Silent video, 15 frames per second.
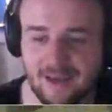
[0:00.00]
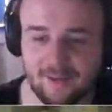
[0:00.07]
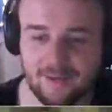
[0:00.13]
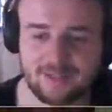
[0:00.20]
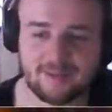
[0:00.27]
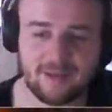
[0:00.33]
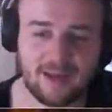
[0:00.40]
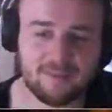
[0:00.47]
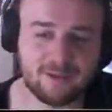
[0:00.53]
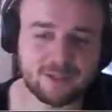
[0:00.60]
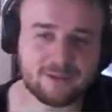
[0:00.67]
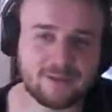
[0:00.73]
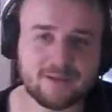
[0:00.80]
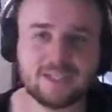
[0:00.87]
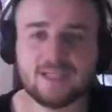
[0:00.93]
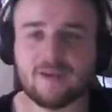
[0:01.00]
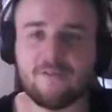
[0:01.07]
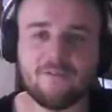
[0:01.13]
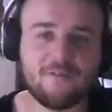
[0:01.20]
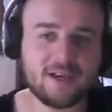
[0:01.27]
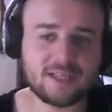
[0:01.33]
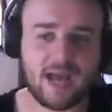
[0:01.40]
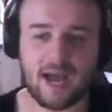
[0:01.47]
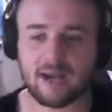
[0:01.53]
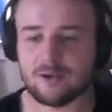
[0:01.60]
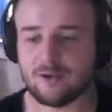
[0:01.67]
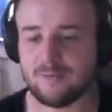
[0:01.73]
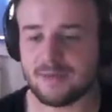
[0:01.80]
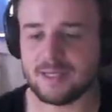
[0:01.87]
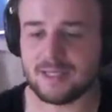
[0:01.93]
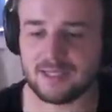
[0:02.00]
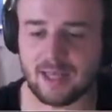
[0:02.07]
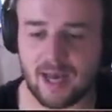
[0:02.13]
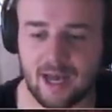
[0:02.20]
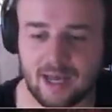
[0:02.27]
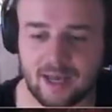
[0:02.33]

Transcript: questa è un'arma shot, questa non fa danno, ma ti dà